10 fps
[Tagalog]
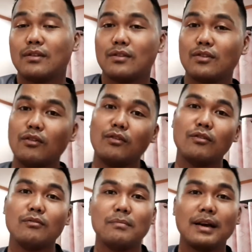
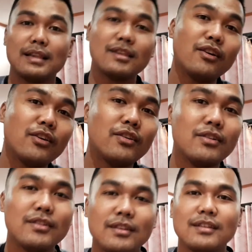So mga choy,
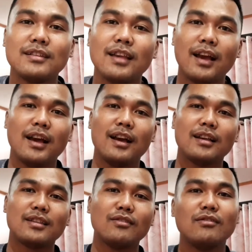
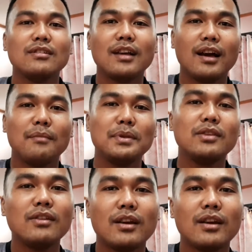sa sunod nga video